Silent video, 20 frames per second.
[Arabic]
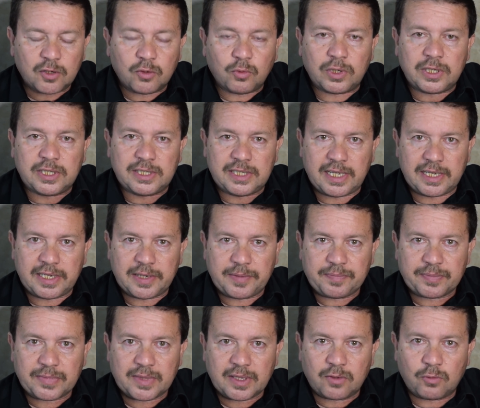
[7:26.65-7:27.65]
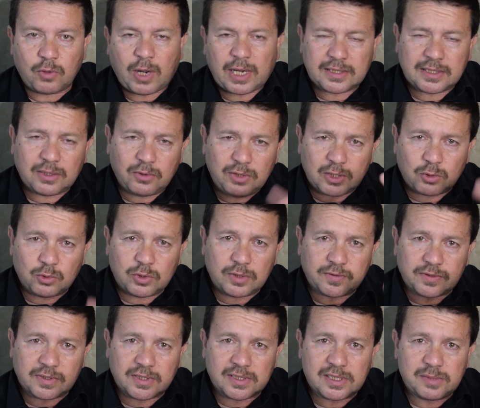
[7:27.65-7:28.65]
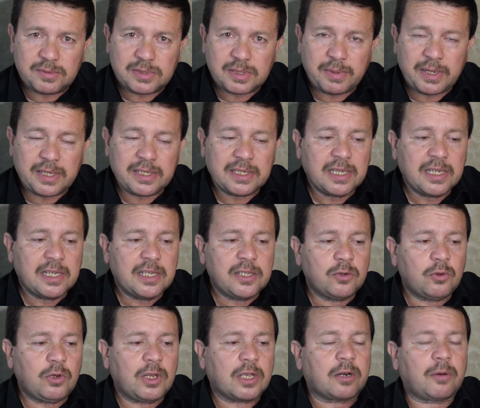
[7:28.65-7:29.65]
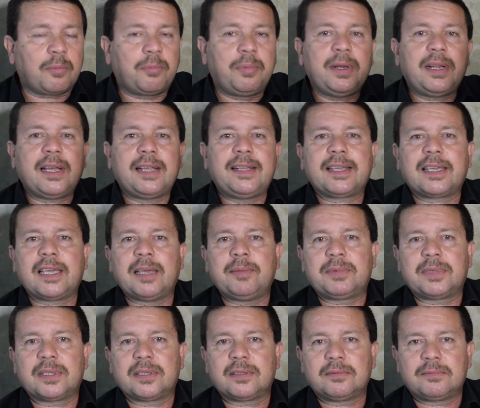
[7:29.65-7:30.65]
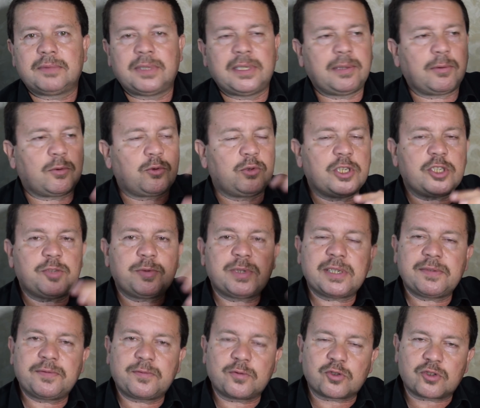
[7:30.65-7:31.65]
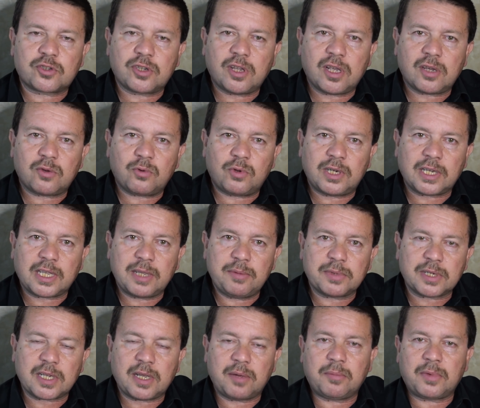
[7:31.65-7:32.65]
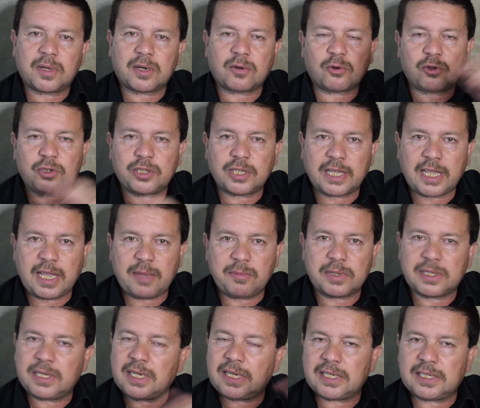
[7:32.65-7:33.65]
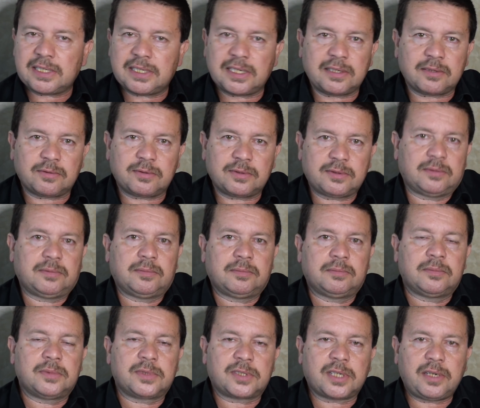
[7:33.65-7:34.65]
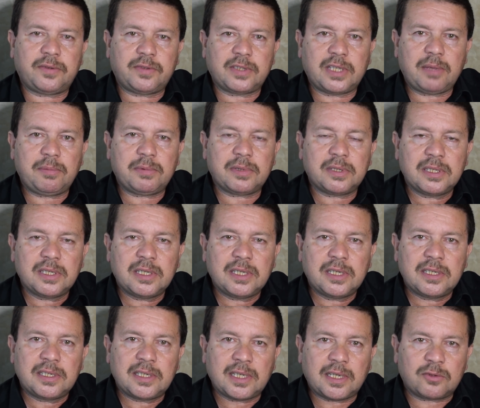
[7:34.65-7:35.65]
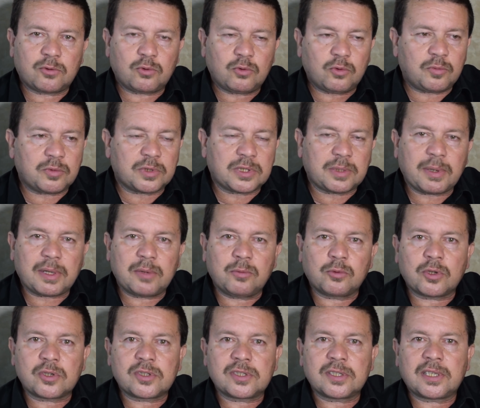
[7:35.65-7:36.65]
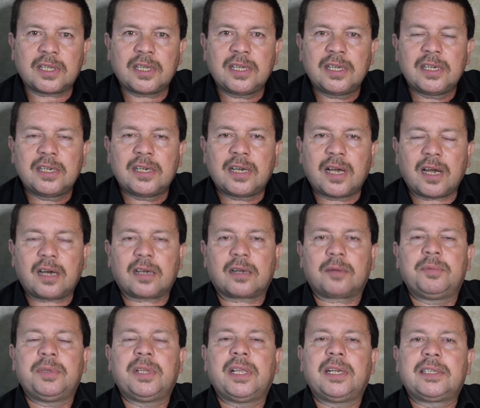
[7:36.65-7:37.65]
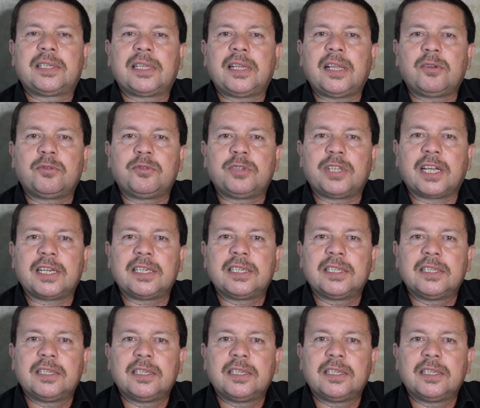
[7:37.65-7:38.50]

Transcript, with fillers: هو الهدايه وحتى واحنا كنا في التنظيم زمان يقول لك ربنا هداك امتى احنا ما كناش مثلا فساق ولا جايين بنخمره احنا الجامع لا احنا نصلي في الجامع يعني طول عمر الطاقه المتوسطه اقرب منها للتدين يعني